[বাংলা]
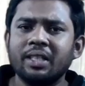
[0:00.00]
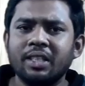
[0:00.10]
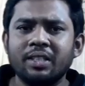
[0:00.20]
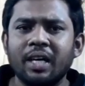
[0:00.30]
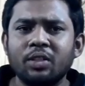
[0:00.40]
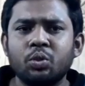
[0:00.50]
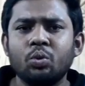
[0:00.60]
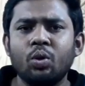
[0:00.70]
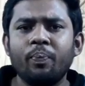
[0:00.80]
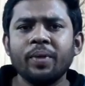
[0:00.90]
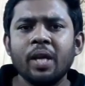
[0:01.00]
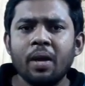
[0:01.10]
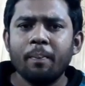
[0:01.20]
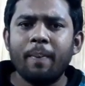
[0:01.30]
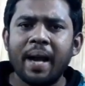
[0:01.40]
কাছে যান শুধু
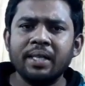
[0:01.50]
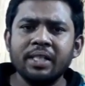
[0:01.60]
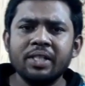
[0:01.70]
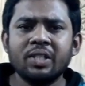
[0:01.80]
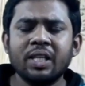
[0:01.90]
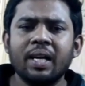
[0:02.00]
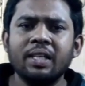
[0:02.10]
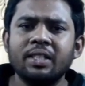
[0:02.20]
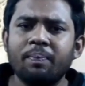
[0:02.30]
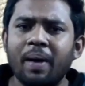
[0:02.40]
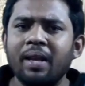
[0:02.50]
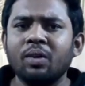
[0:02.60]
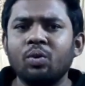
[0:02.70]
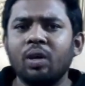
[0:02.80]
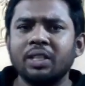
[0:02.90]
বার্নিশ ছাড়া যে
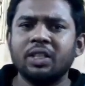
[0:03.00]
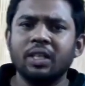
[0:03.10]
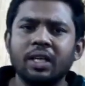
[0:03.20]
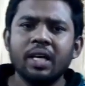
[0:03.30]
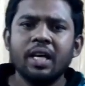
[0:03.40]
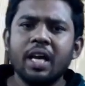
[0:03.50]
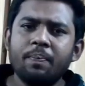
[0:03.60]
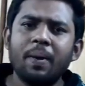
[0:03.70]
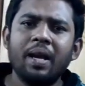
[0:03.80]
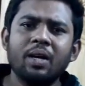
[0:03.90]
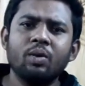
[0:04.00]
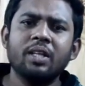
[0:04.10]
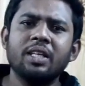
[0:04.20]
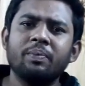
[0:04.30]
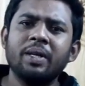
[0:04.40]
পাল্লাগুলো আছে এই পাল্লাগুলো
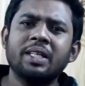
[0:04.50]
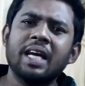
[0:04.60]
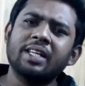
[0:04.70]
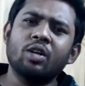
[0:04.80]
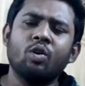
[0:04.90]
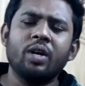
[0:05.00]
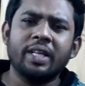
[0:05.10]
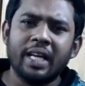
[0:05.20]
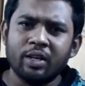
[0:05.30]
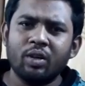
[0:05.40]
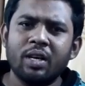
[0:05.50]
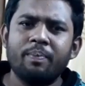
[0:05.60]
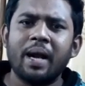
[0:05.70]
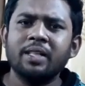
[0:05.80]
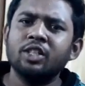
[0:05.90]
দেখবেন ক্যাটালগ অনেক ক্যাটালগে
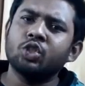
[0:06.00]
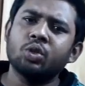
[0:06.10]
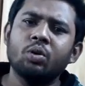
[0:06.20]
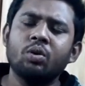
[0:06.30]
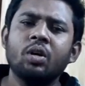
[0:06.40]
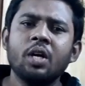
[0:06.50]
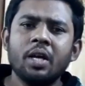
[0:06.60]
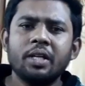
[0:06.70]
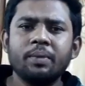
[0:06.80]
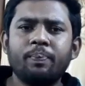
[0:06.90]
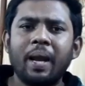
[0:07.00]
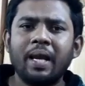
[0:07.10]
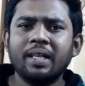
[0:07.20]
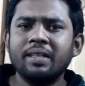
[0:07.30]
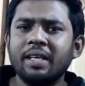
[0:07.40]
বার্নিশ সহ
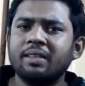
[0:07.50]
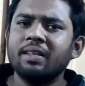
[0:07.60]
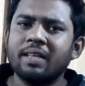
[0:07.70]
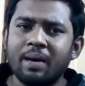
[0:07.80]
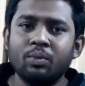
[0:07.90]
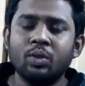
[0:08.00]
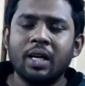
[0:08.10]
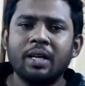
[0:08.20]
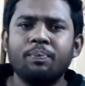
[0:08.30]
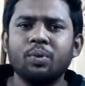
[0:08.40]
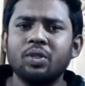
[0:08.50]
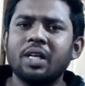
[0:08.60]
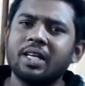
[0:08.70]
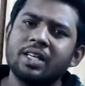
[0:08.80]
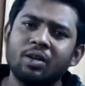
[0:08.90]
পাল্লাটা দেখতে কেমন লাগে প্রতিটা
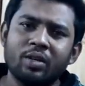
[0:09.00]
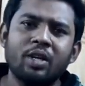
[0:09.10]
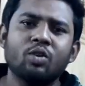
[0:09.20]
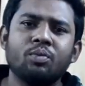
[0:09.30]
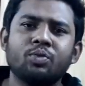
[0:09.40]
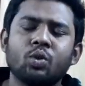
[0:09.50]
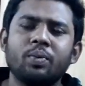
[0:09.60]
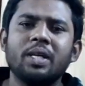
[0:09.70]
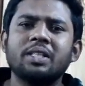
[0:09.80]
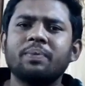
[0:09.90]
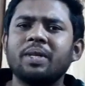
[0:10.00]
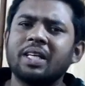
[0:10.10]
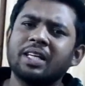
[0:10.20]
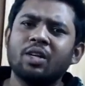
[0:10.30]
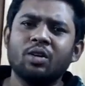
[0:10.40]
ক্যাটালগে এরকম ছবি আছে আপনার
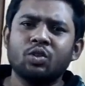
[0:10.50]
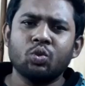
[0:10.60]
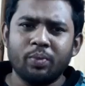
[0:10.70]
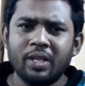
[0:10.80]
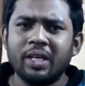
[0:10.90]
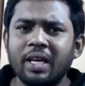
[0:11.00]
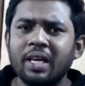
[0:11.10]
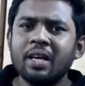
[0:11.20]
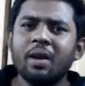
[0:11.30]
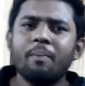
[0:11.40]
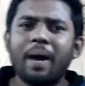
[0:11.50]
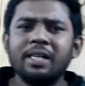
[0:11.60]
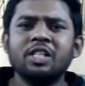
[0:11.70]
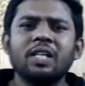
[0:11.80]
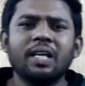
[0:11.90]
ক্যাটালগে ছবি দেখে
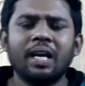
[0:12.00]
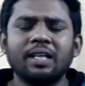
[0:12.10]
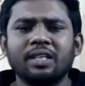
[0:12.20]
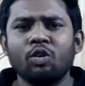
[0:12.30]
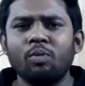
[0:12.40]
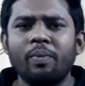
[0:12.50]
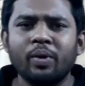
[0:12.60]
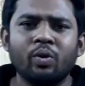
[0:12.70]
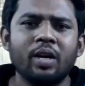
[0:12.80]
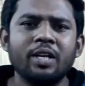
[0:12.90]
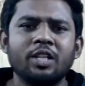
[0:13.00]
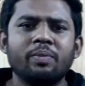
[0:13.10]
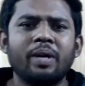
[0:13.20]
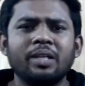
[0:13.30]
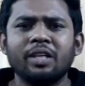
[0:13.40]
বার্নিশের কালারটা ওইভাবে করাই নিতে
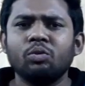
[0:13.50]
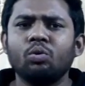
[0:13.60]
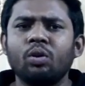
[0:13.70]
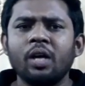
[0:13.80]
পারেন কিন্তু